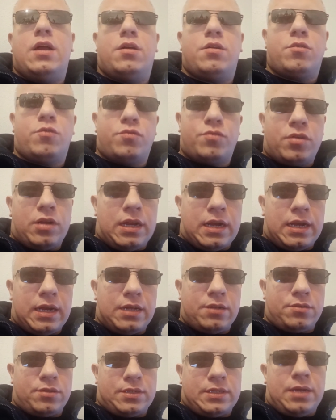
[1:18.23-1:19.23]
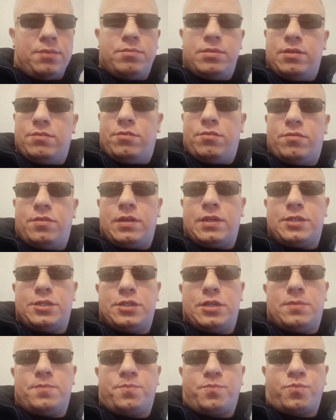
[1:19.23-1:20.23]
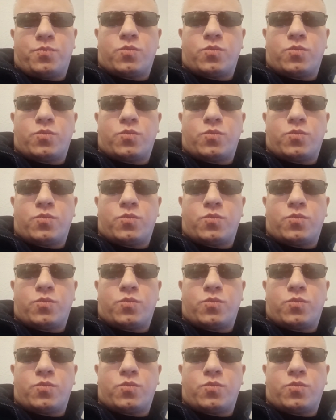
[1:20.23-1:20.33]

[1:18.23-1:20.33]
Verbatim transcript: równolegle dostępne w ofercie.